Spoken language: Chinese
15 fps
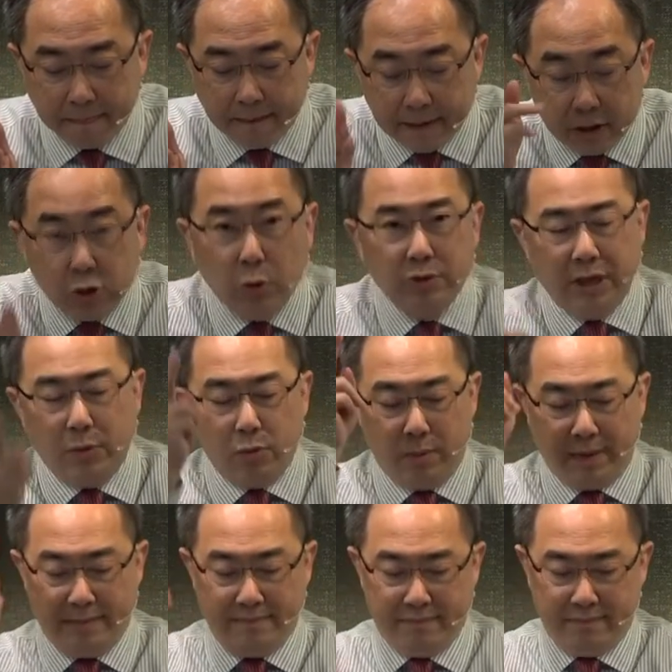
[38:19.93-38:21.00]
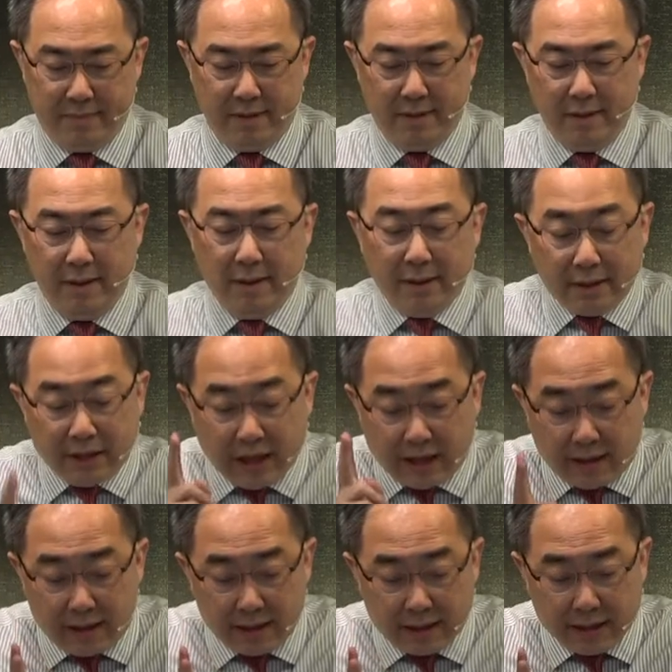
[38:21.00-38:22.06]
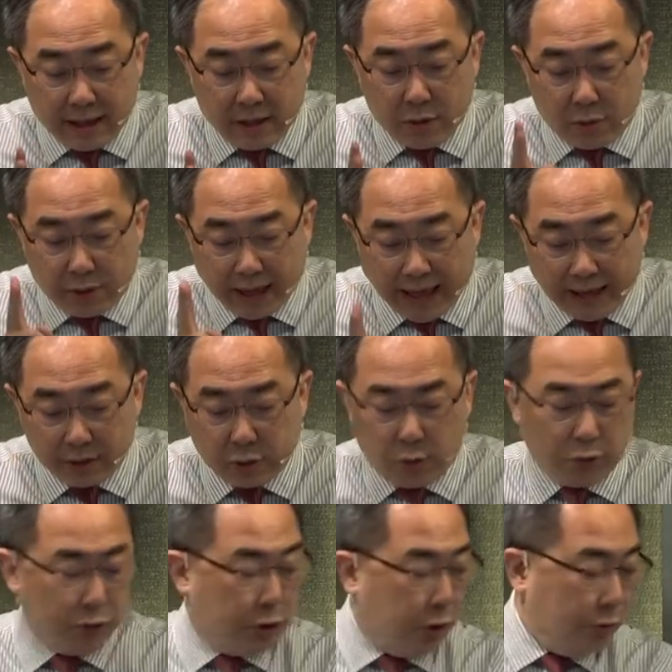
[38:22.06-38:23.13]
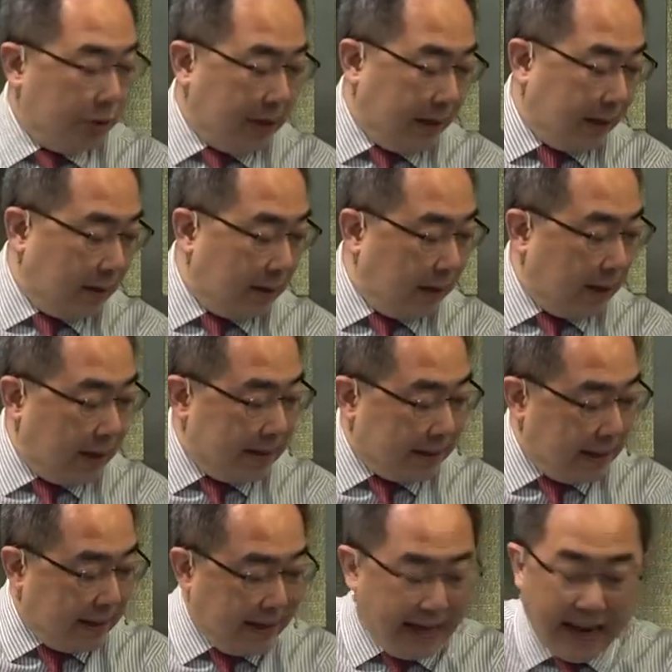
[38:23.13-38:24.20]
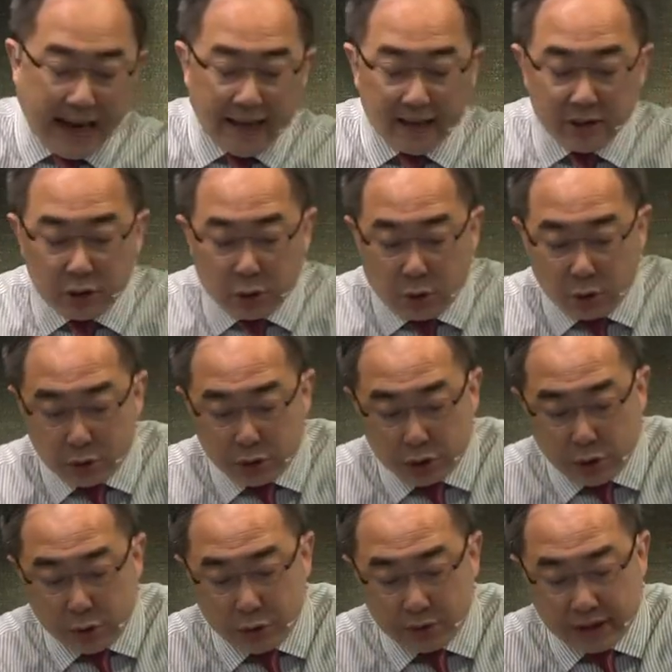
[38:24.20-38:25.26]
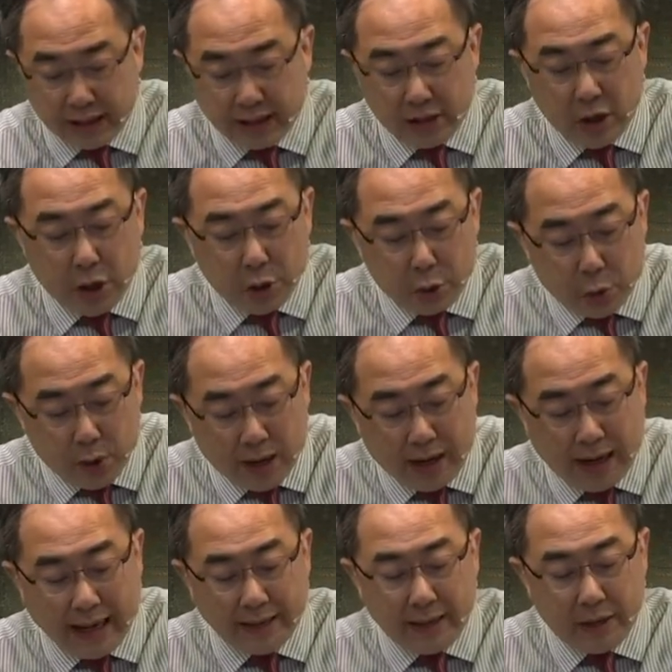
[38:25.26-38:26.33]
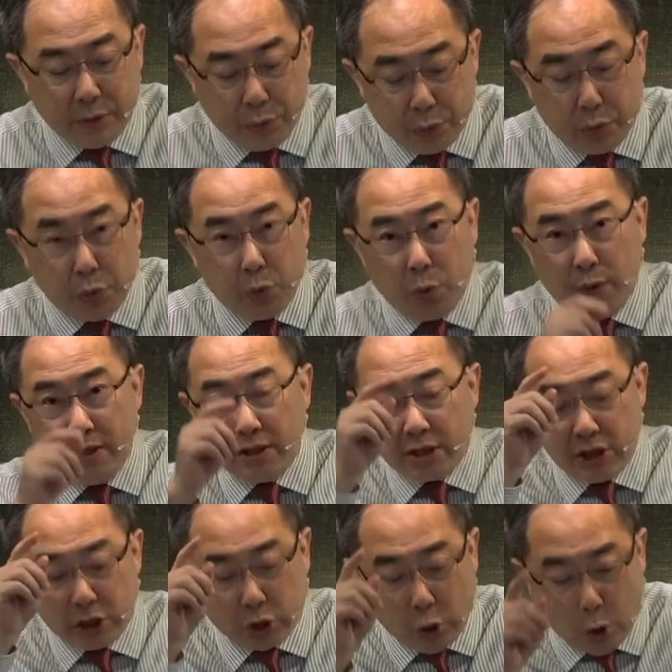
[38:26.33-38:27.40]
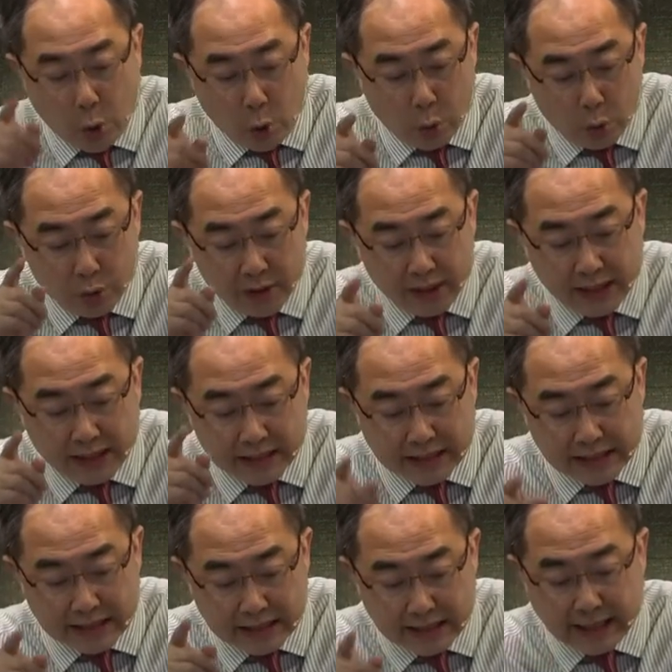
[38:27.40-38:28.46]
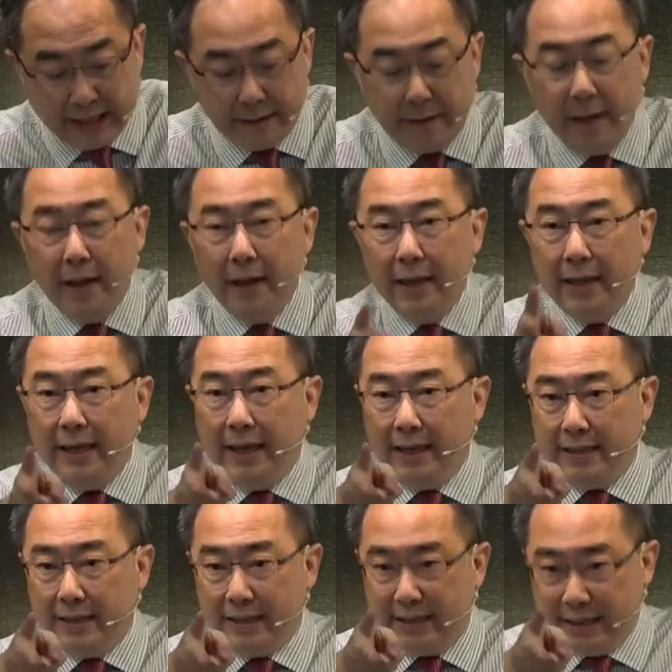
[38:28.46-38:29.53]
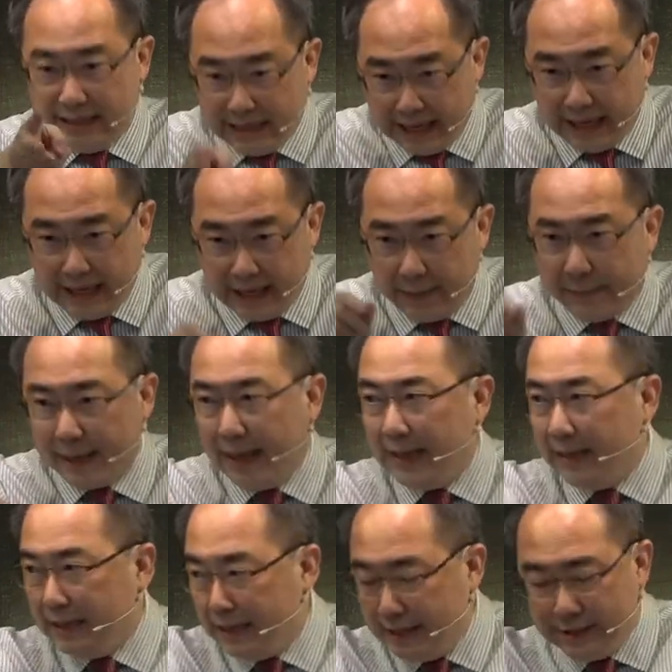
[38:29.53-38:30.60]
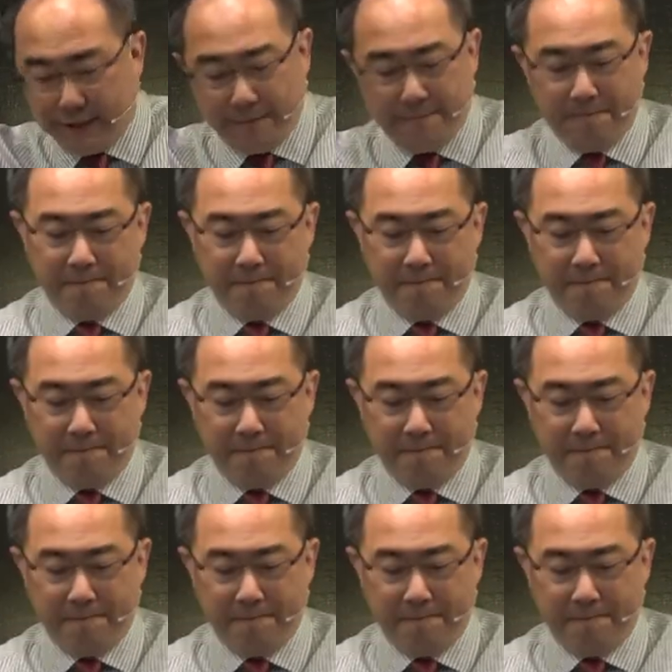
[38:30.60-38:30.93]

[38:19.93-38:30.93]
修剪我们。第二节有两种修剪，而这两种修剪原来的语文是同一个字根，一个是剪了把它移走，